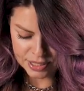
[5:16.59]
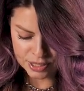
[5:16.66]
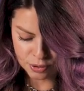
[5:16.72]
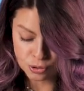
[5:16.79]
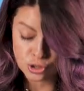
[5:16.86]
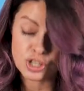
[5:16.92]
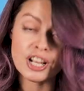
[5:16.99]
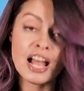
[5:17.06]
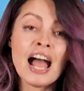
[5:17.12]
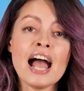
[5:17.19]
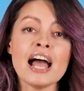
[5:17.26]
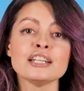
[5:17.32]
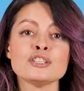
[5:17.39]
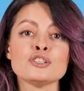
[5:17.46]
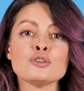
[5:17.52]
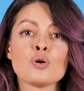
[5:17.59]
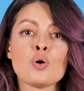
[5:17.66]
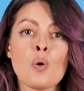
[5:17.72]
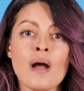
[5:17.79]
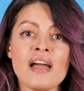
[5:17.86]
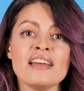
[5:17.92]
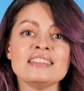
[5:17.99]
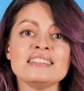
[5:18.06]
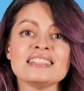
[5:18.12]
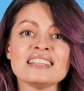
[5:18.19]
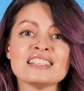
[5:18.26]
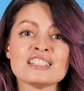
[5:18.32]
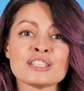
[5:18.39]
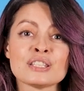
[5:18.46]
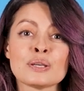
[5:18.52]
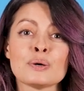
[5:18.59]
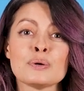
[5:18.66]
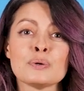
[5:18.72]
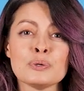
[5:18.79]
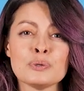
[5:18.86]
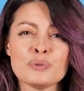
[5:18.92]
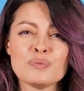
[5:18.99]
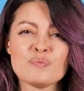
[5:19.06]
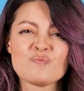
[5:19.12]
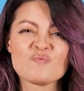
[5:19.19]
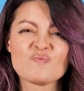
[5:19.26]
so she had to quit school.